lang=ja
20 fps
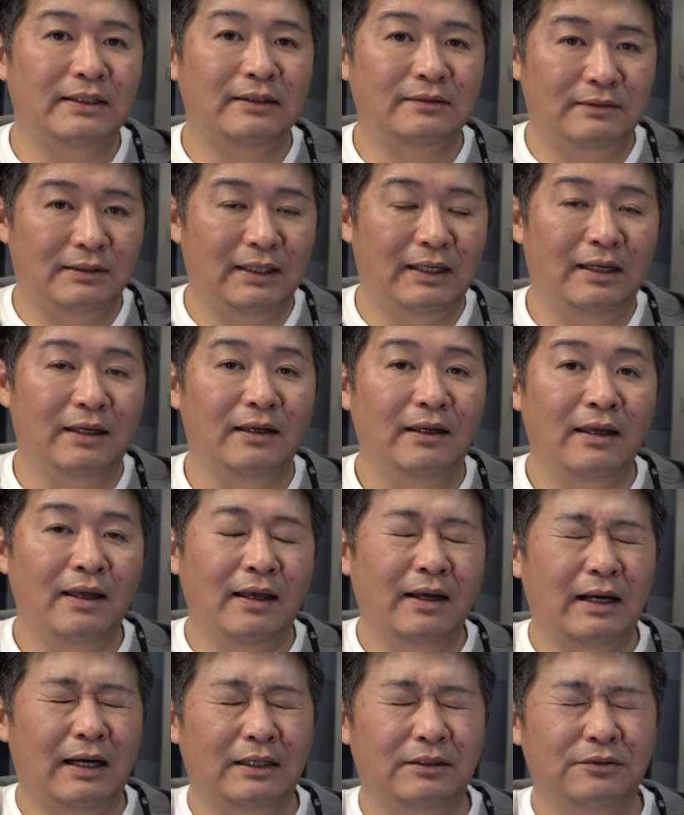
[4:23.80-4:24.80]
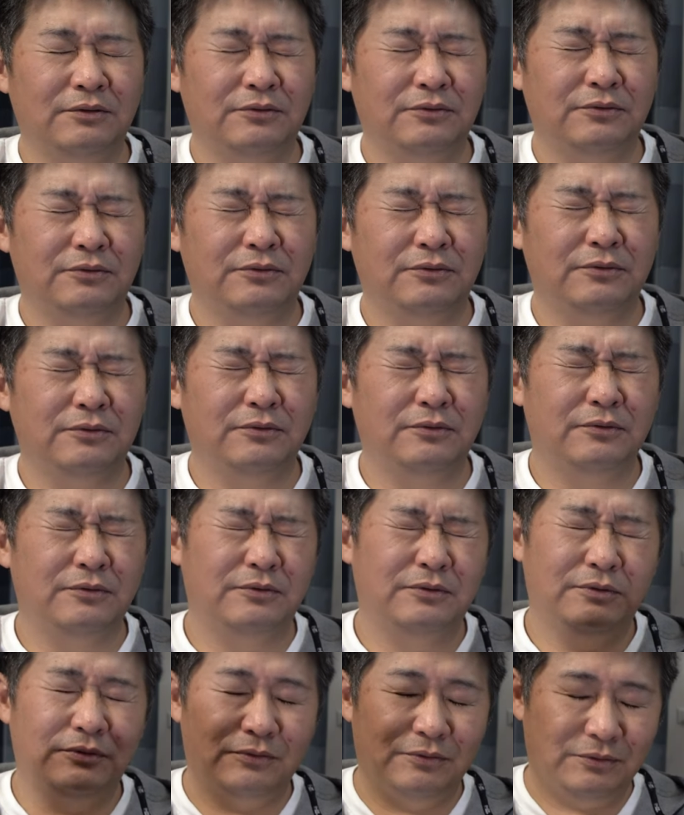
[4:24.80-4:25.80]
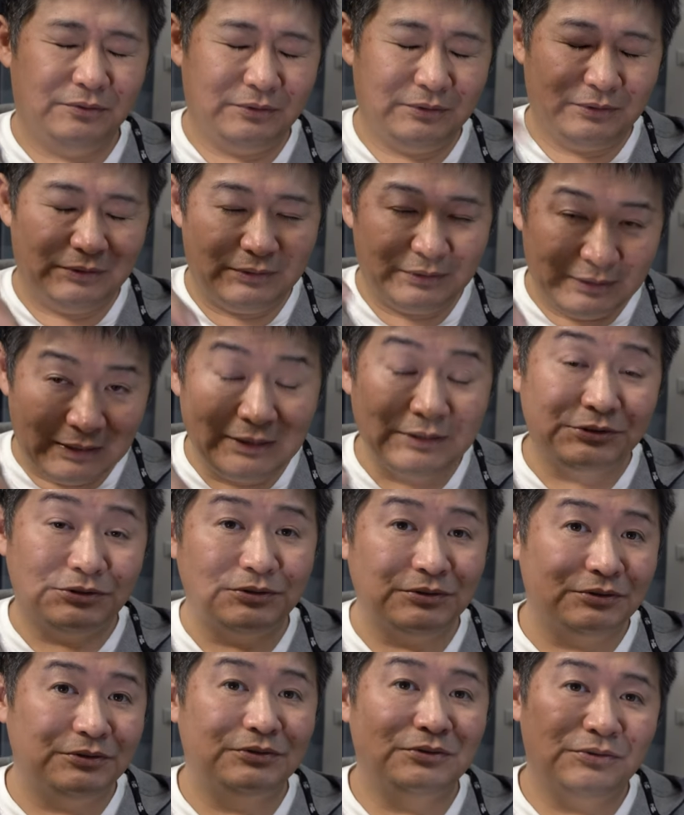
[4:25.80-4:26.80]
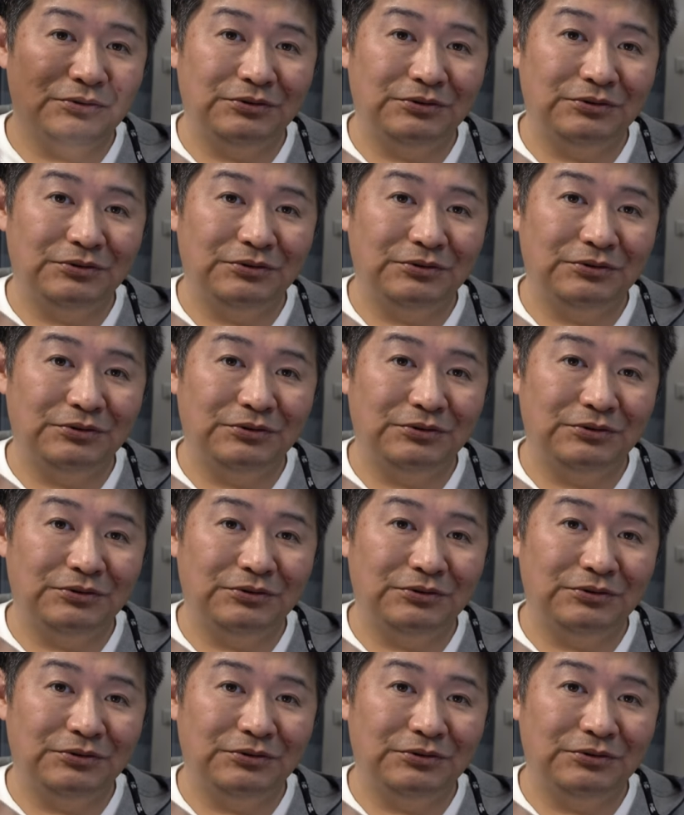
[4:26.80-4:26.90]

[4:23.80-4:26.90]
てて、あのー、リンク